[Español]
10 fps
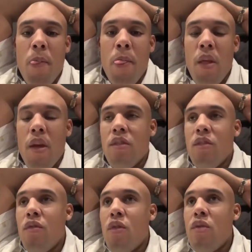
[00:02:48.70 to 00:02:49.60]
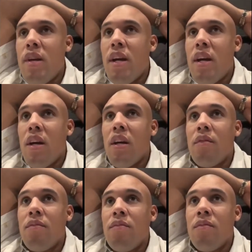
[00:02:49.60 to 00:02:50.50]
Eso fue una,
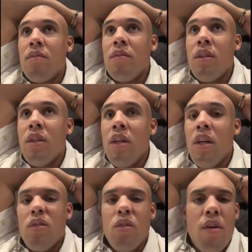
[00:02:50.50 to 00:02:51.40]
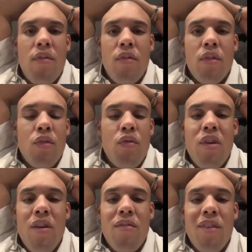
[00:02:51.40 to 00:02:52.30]
eso fue
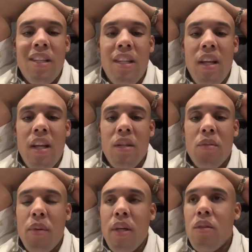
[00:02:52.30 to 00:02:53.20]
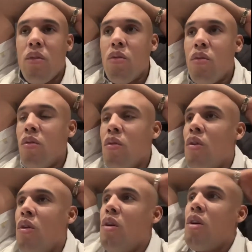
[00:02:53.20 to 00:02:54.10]
una falta de respeto
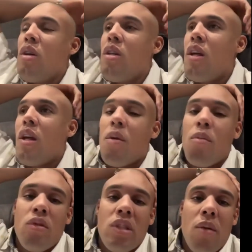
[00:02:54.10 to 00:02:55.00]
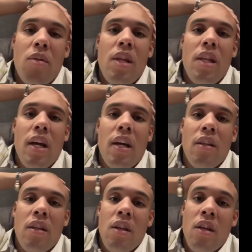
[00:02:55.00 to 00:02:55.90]
y de responsabilidad
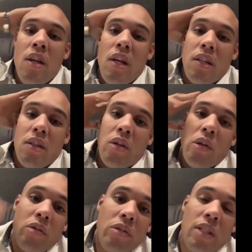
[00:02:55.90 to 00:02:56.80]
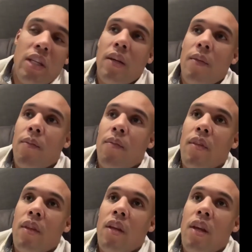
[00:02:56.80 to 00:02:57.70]
entonces,
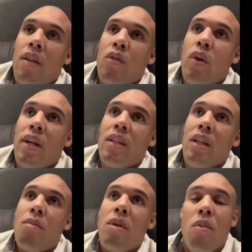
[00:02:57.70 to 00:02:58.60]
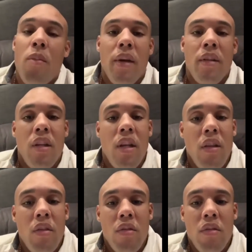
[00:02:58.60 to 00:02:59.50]
durante el mismo
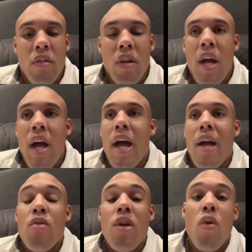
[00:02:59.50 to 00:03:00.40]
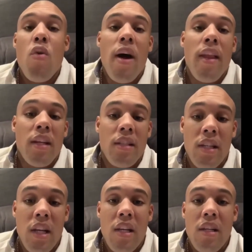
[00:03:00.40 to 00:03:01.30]
partido, hay una jugada
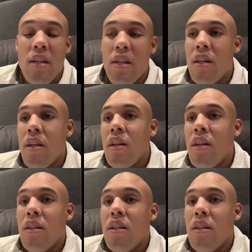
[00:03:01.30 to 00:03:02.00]
6 de